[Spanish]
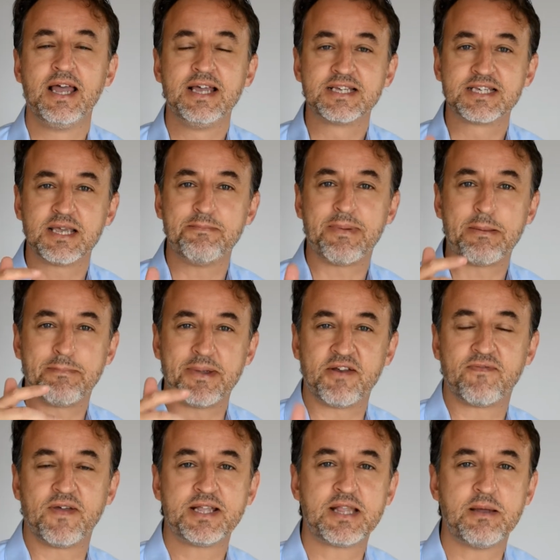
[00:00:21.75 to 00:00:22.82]
sepa
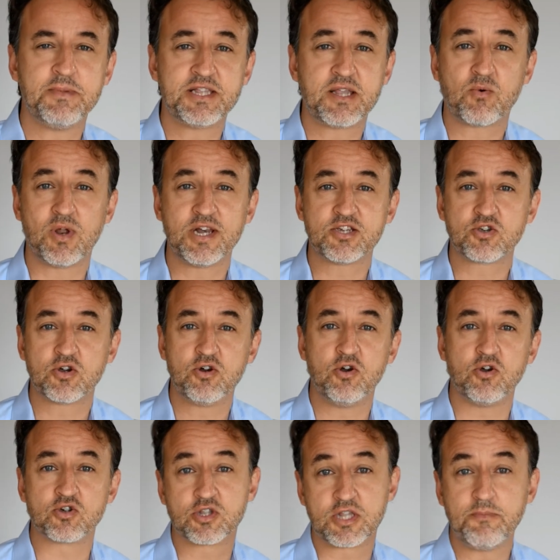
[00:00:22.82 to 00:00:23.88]
perfectamente cuáles son
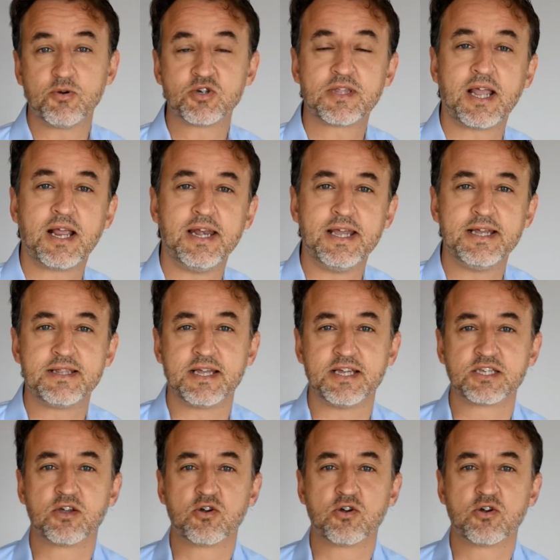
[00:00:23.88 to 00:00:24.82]
los tipos de clientes